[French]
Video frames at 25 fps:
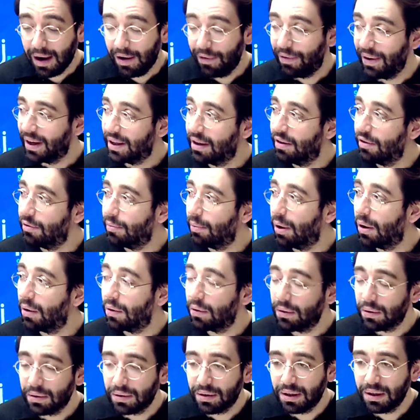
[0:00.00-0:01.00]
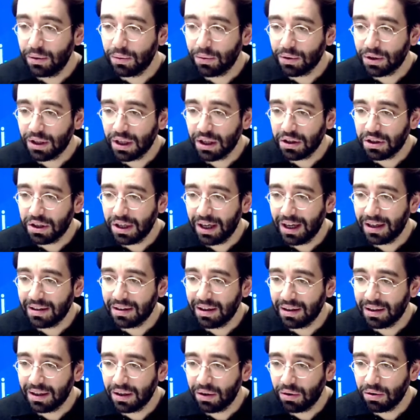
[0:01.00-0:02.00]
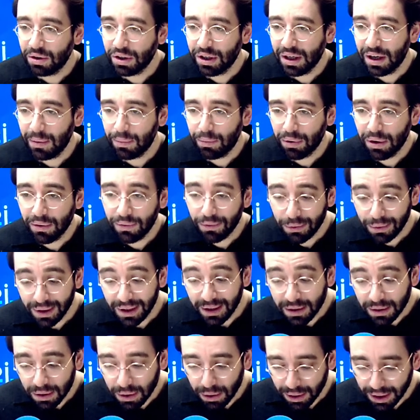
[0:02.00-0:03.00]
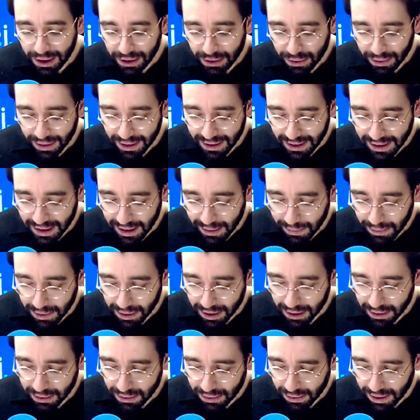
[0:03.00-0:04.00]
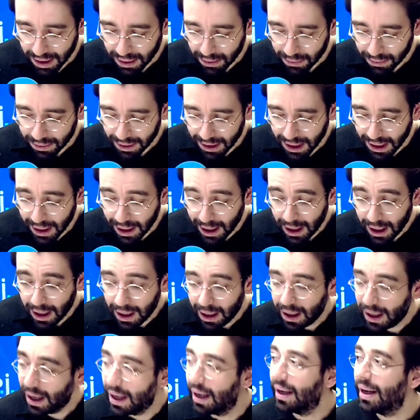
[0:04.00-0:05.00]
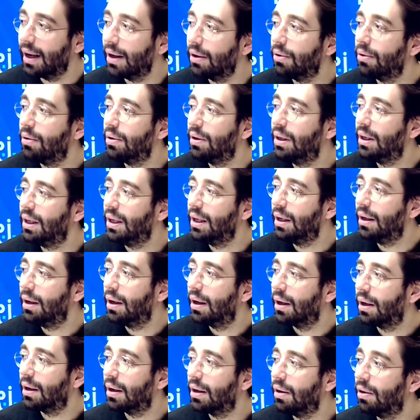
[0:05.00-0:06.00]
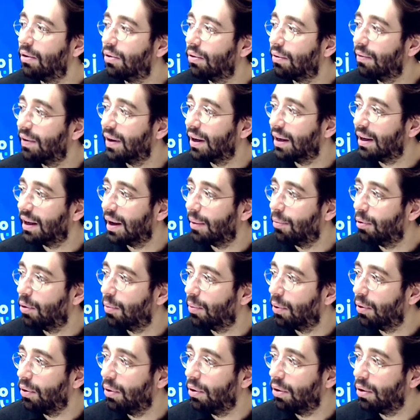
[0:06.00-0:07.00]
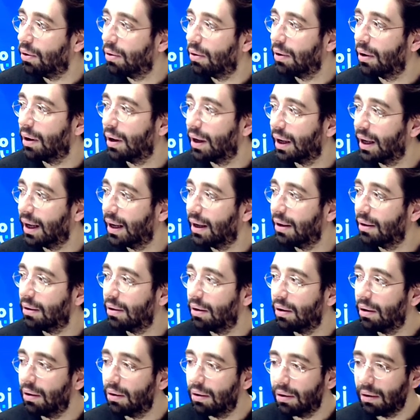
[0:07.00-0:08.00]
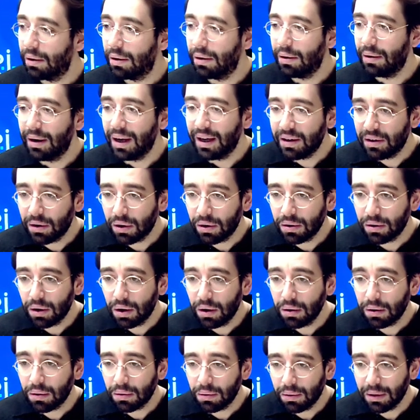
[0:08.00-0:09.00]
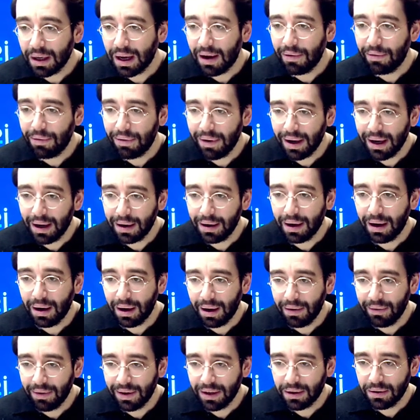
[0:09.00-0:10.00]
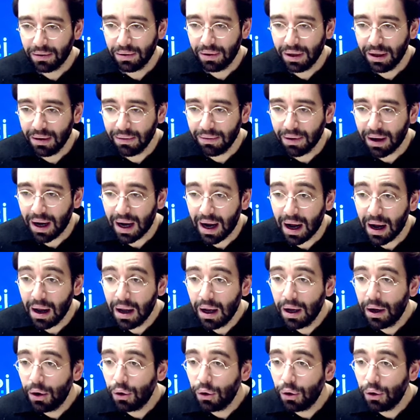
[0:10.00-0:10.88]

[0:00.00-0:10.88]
effectivement, si on cherchait à s'interroger d'un point de vue historique sur les éléments qui sont racontés, rien ne dit qu'ils ont véritablement eu lieu. Rien ne mm-hmm. laisse entendre qu'on a affaire avec ce livre à